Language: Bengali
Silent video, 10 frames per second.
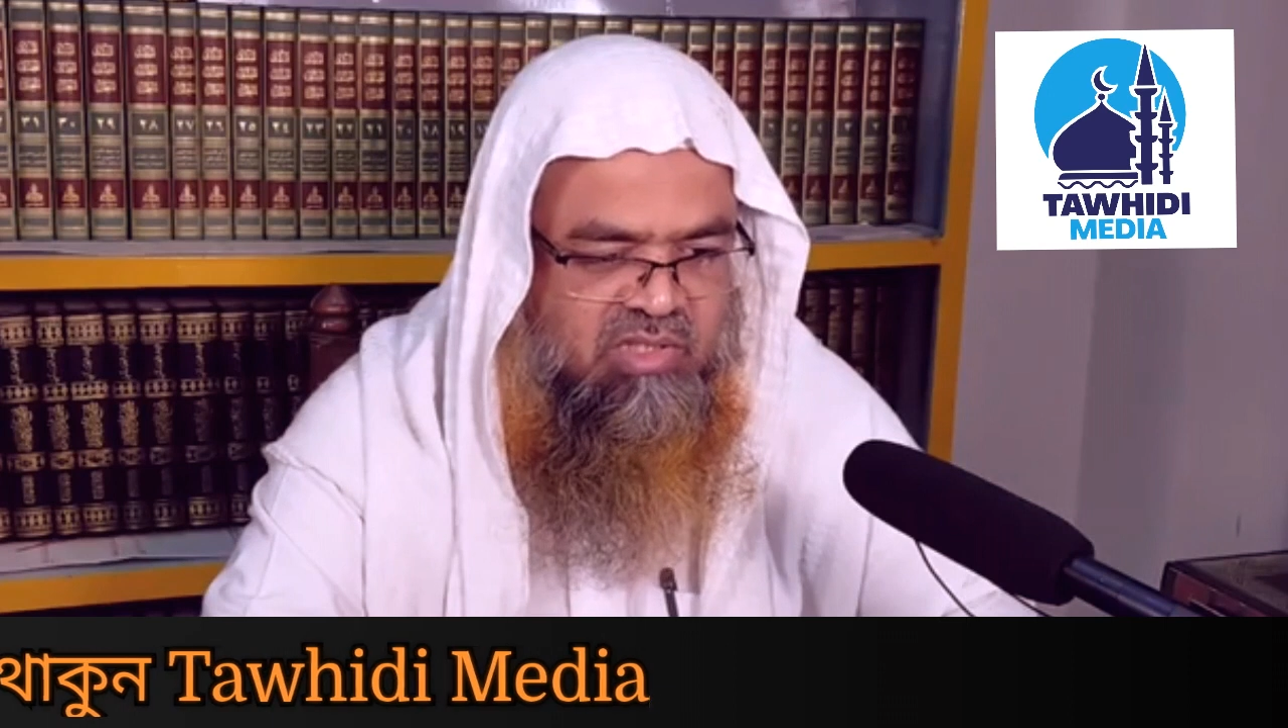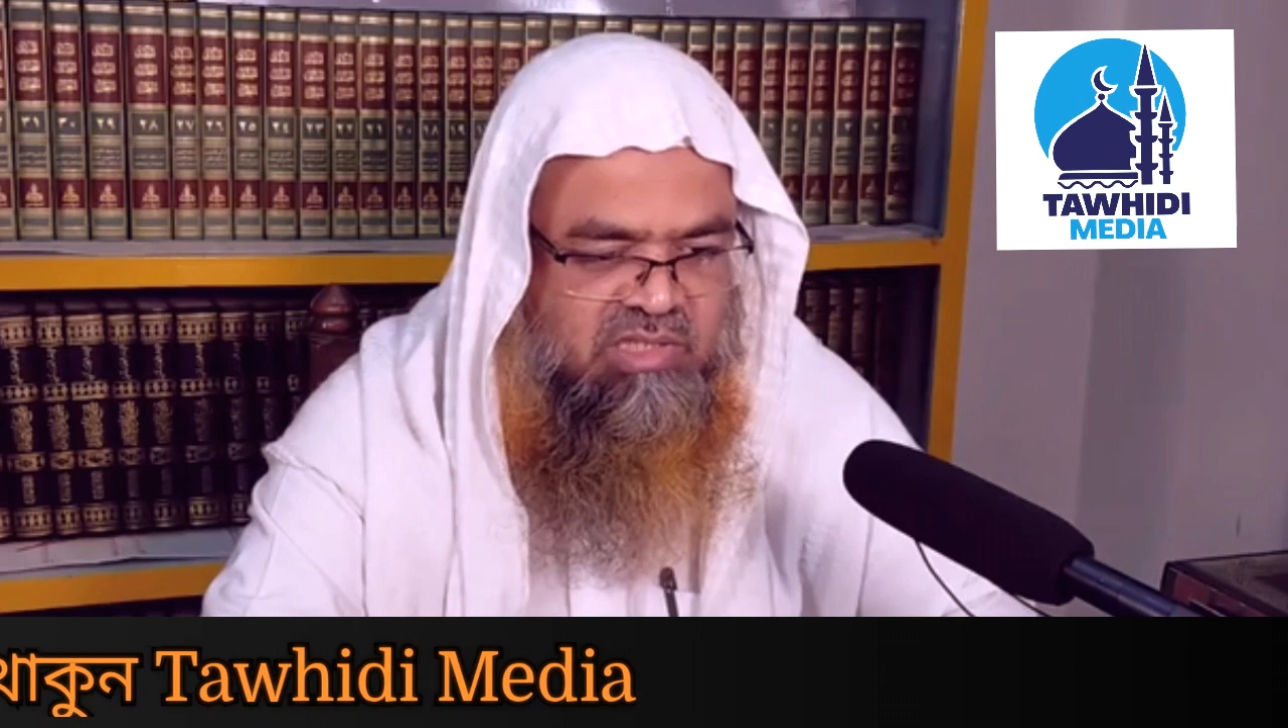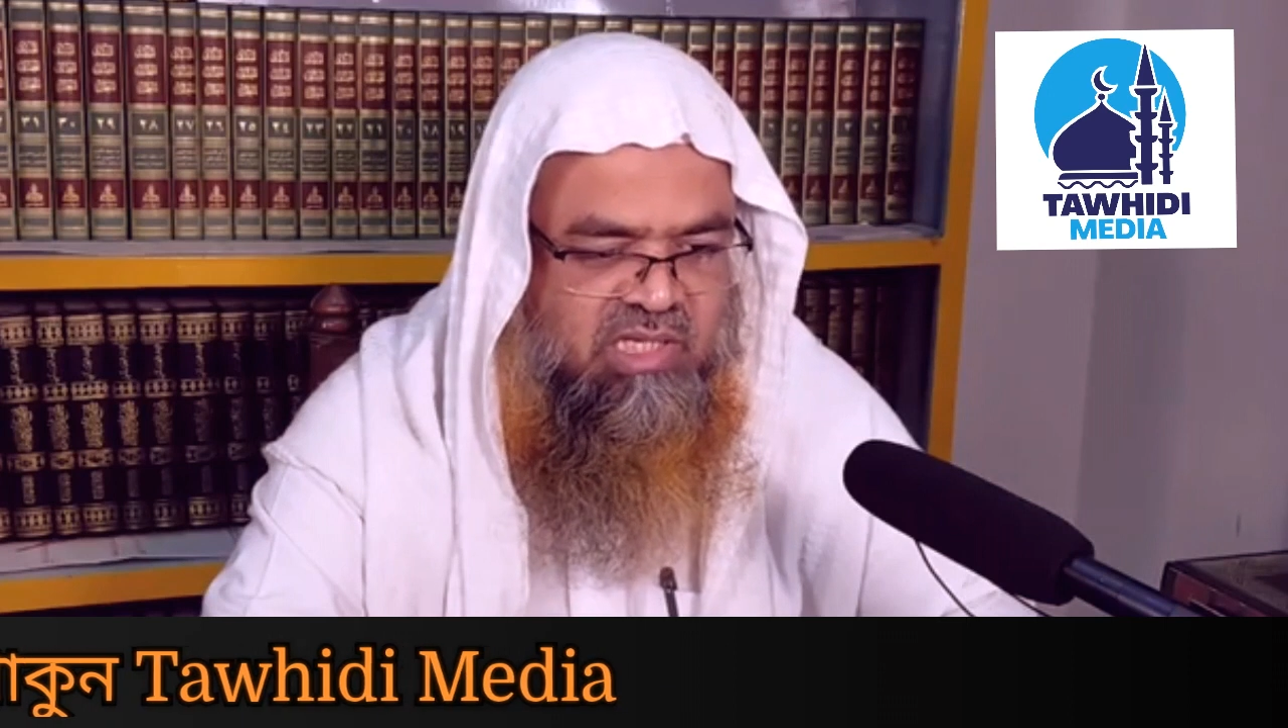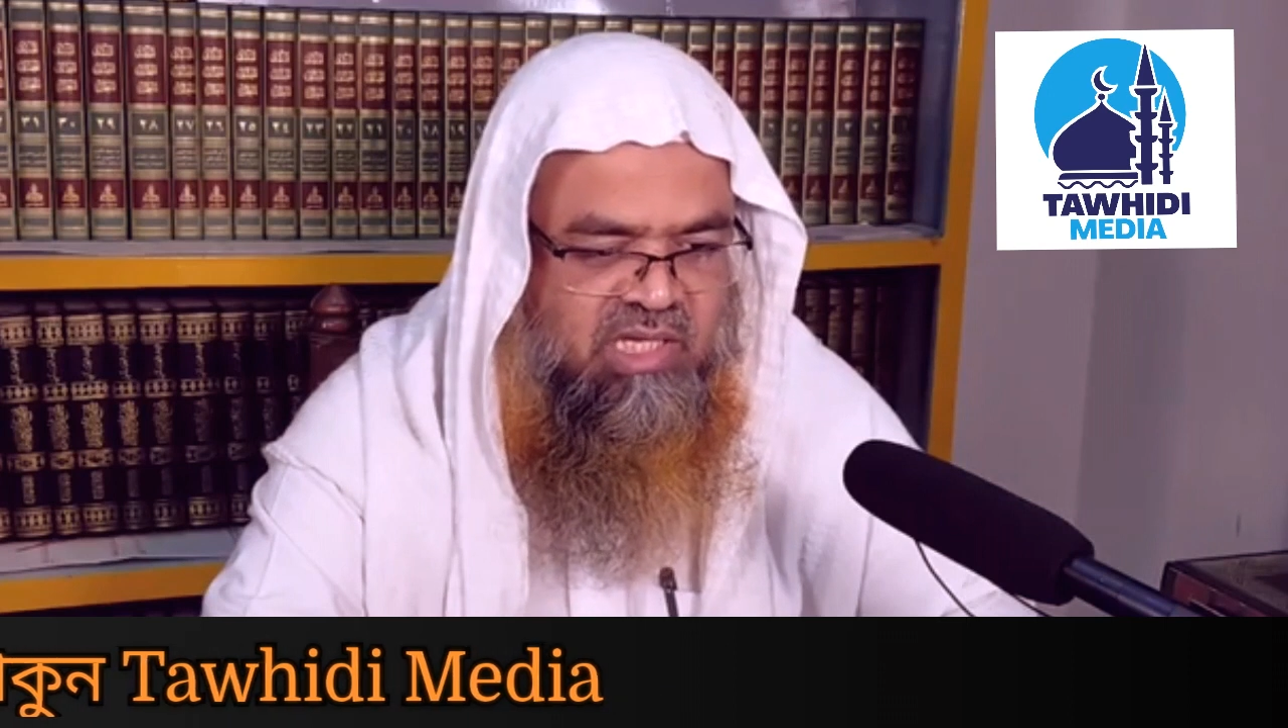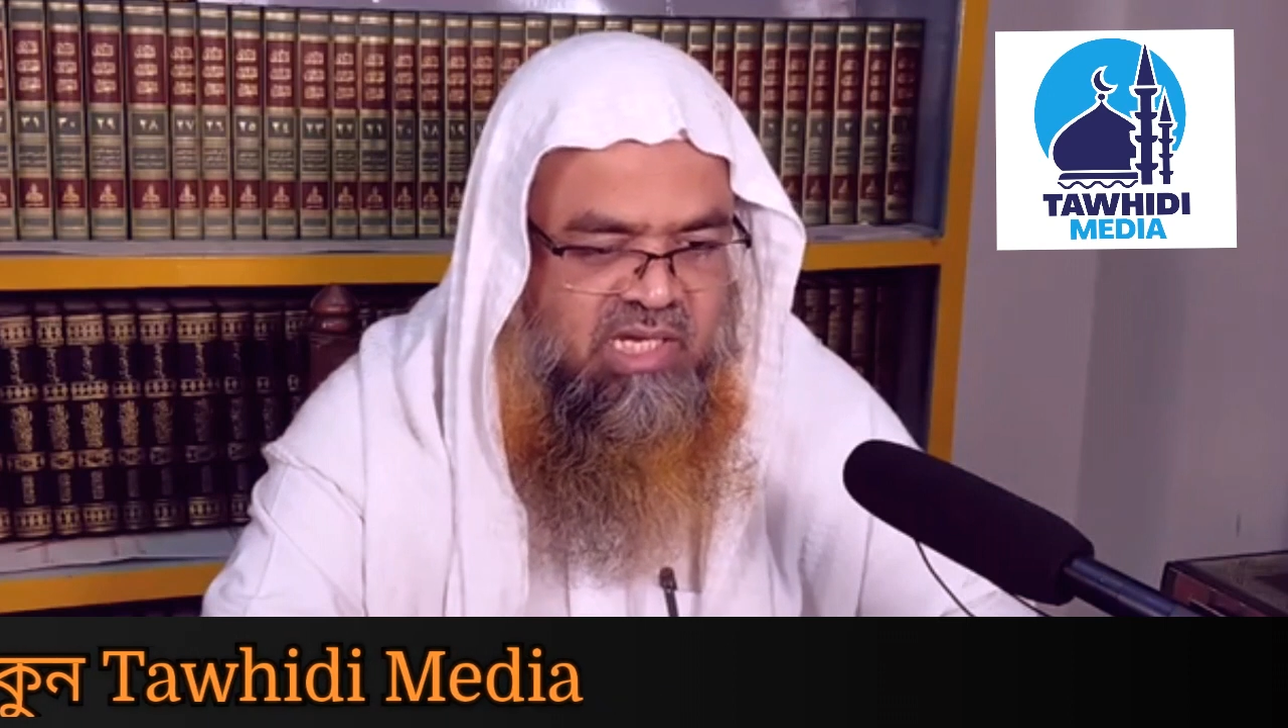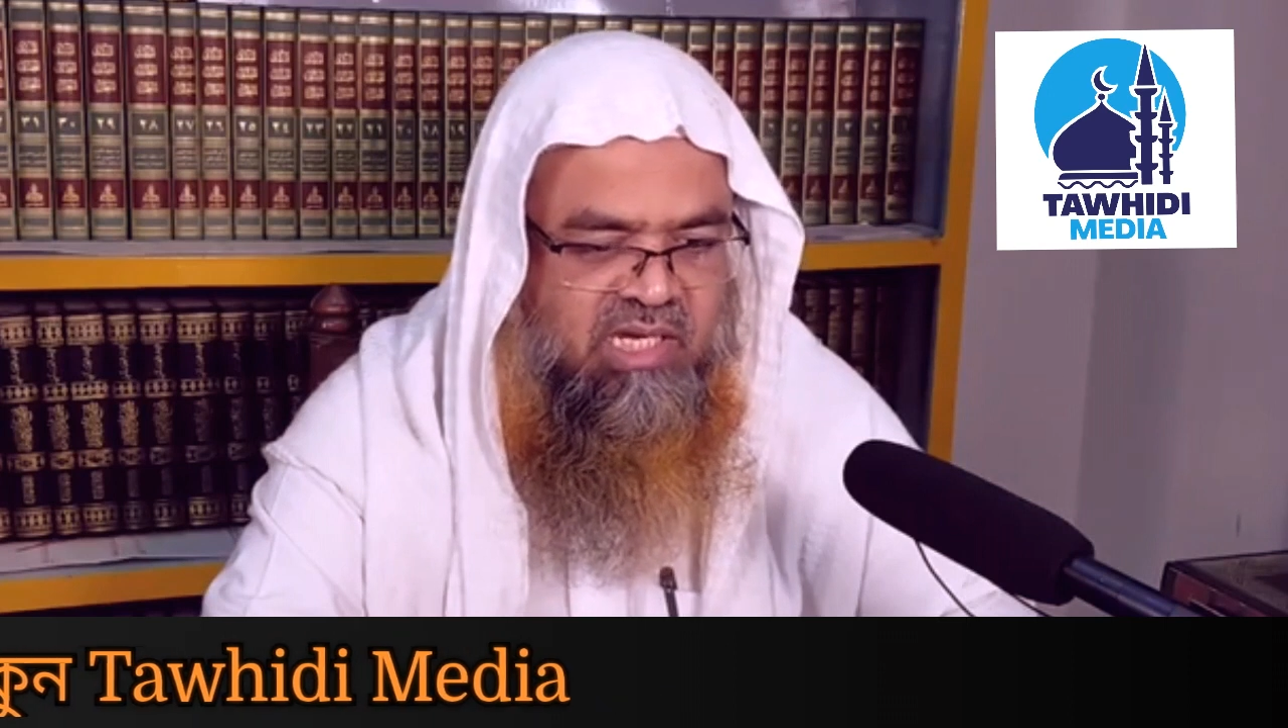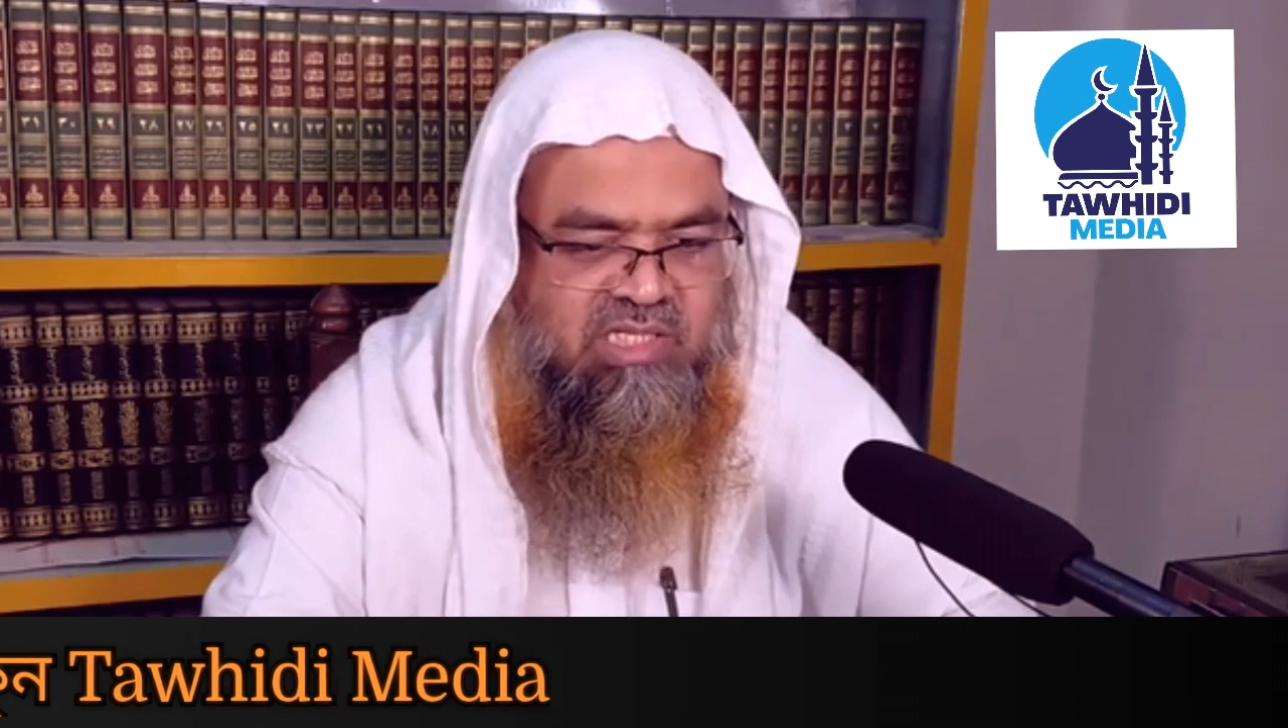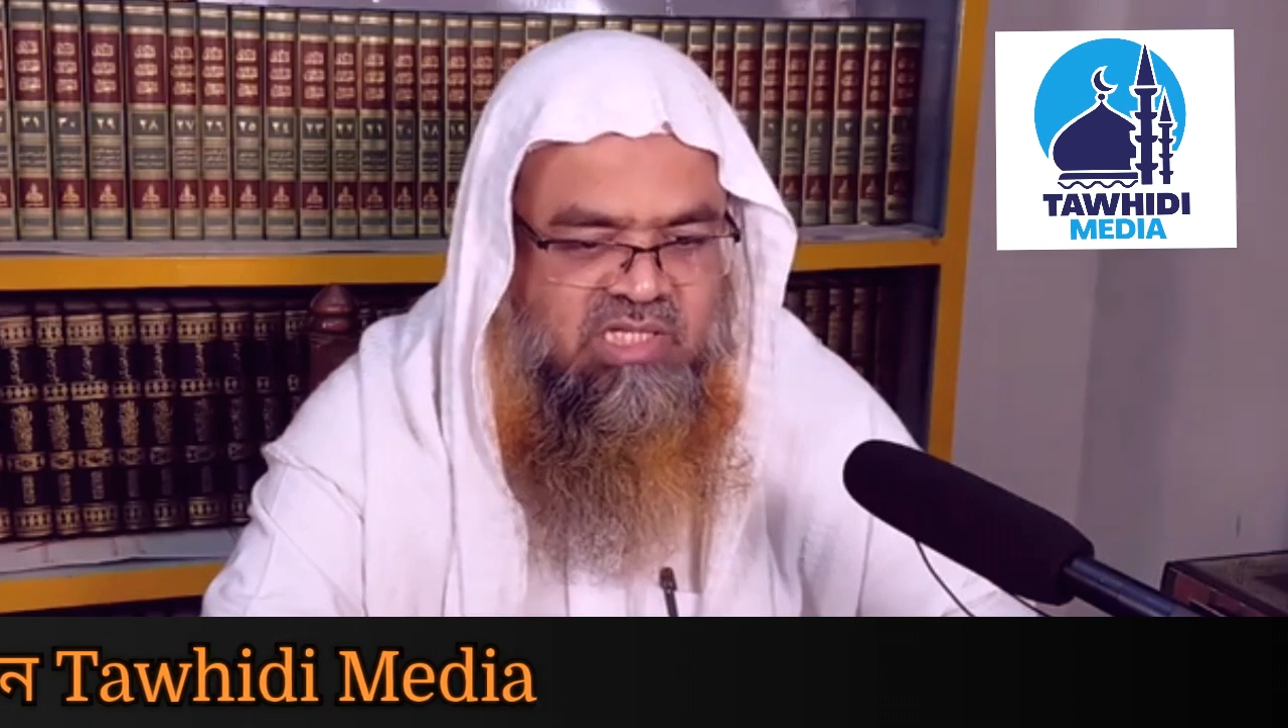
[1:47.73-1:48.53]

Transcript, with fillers: যে জ্ঞান না